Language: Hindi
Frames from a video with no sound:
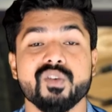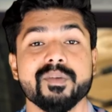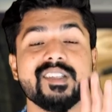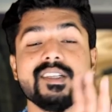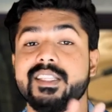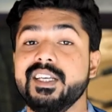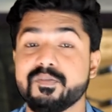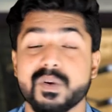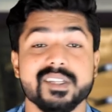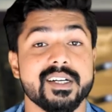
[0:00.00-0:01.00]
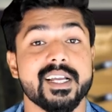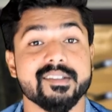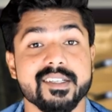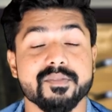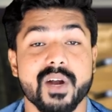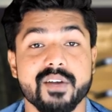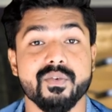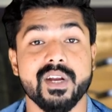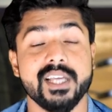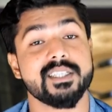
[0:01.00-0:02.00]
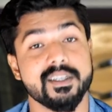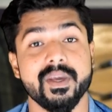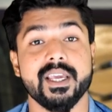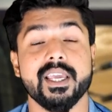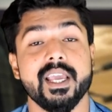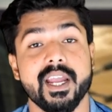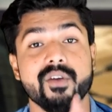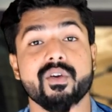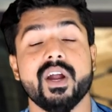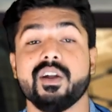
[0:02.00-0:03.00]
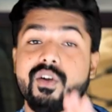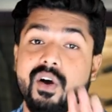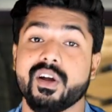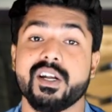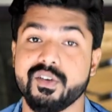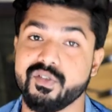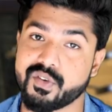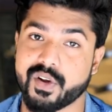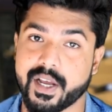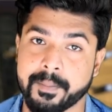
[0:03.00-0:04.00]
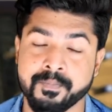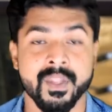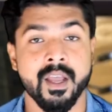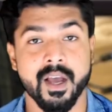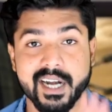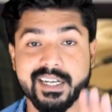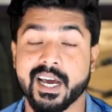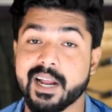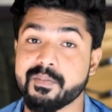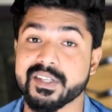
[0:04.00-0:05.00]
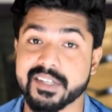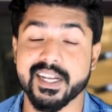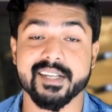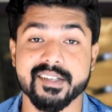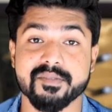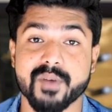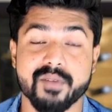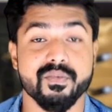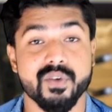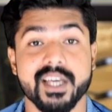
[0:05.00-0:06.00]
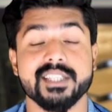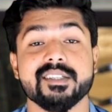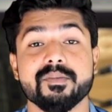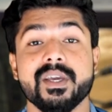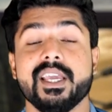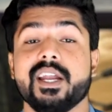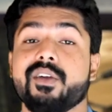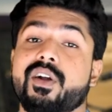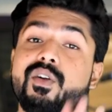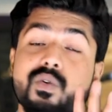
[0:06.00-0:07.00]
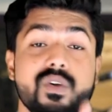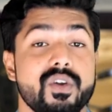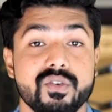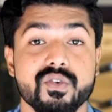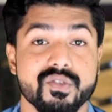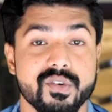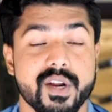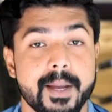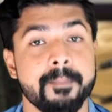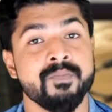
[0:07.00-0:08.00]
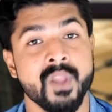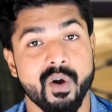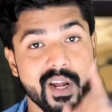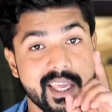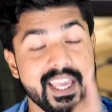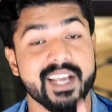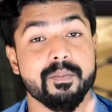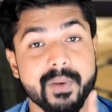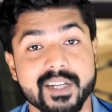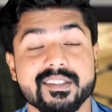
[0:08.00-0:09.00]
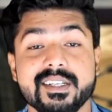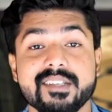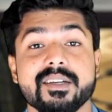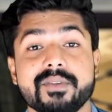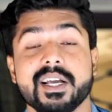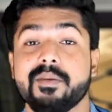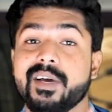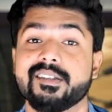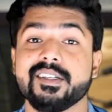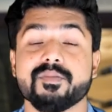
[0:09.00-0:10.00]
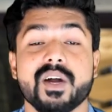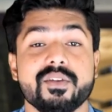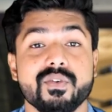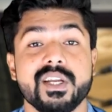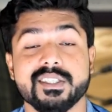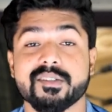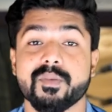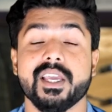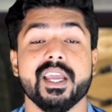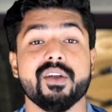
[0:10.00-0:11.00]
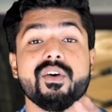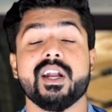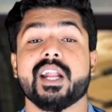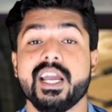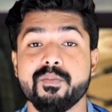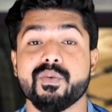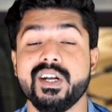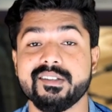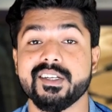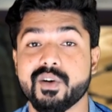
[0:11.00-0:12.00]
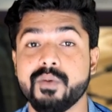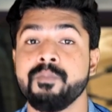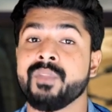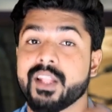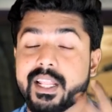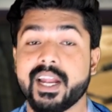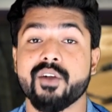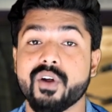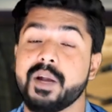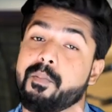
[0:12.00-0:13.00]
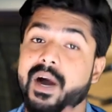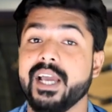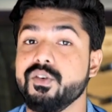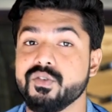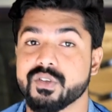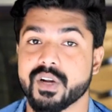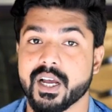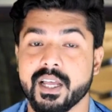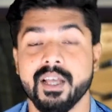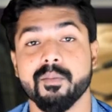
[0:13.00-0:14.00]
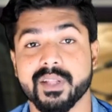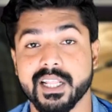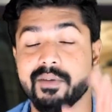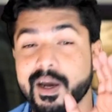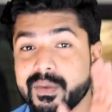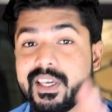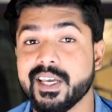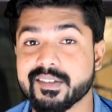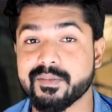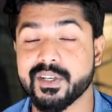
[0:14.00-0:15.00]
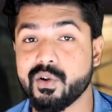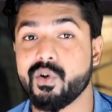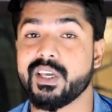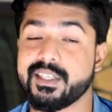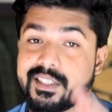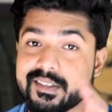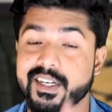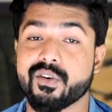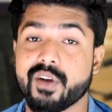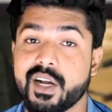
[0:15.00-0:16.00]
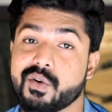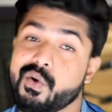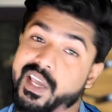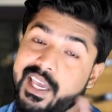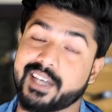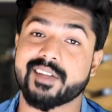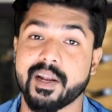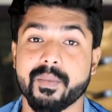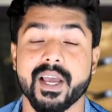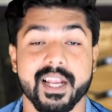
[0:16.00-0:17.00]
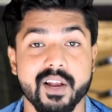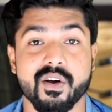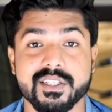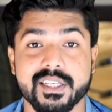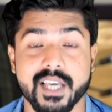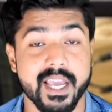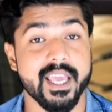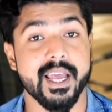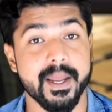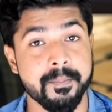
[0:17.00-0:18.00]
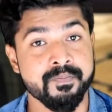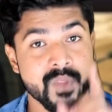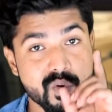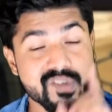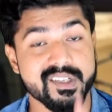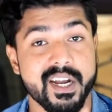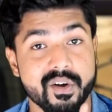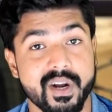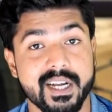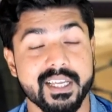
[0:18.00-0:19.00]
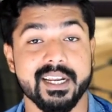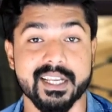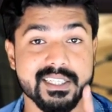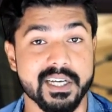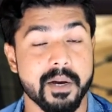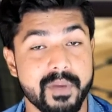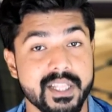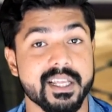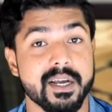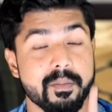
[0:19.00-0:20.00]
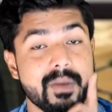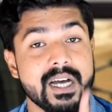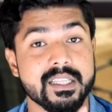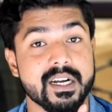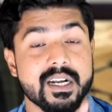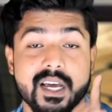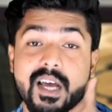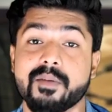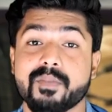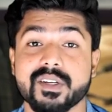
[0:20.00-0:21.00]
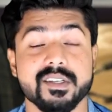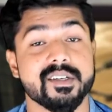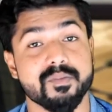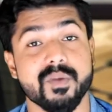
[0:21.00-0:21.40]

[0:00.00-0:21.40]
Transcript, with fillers: उसमें से 30 परसेंट ऐसे स्मार्टफोन है जिनमें कि एंड्रॉयड नॉगट यूज हो रहा है 18 परसेंट ऐसे स्मार्टफोन है जिसमें कि एंड्रॉयड ओडियो यूज हो रहा है और एक परसेंट से भी कम ऐसे स्मार्टफोन है जिसमें कि एंड्रॉयड 9.0 एंड्रॉयड पाई यूज हो रहा है मतलब आप ये समझ लो कि जिस एंड्रॉयड को एक साल पहले लॉन्च किया गया है उस एंड्रॉयड की रीच अभी तक मात्र 18 परसेंट